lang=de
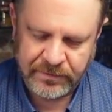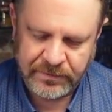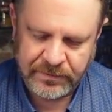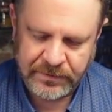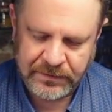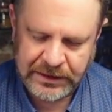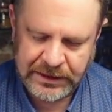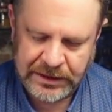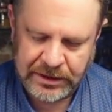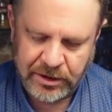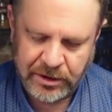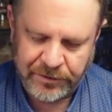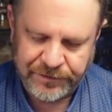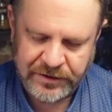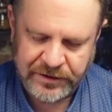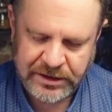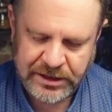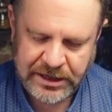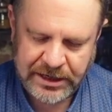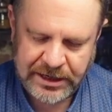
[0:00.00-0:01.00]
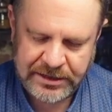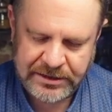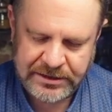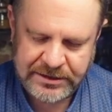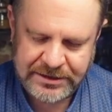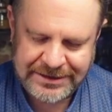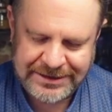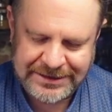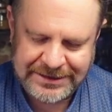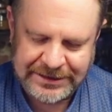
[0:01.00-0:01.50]
den Löffelrand
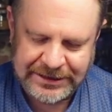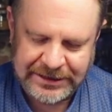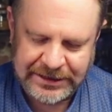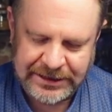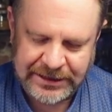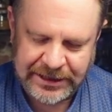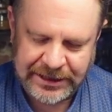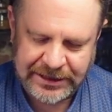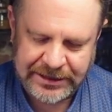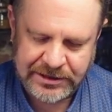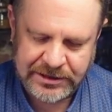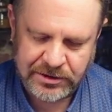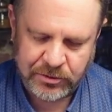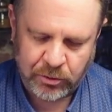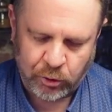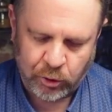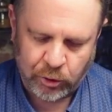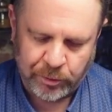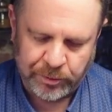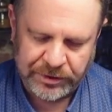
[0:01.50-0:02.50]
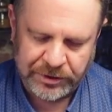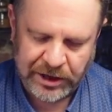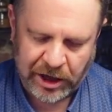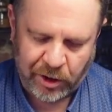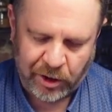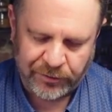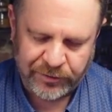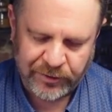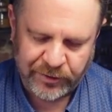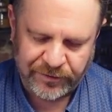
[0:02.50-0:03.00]
direkt oben
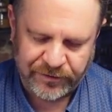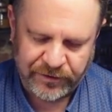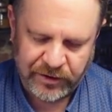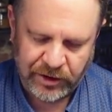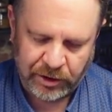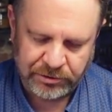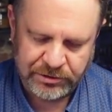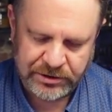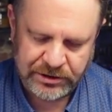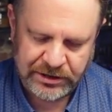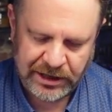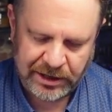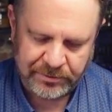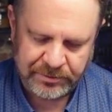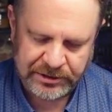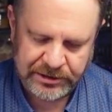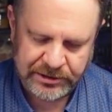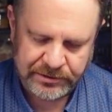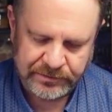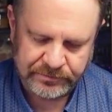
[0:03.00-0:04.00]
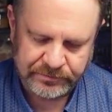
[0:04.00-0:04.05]
drauf und floate damit.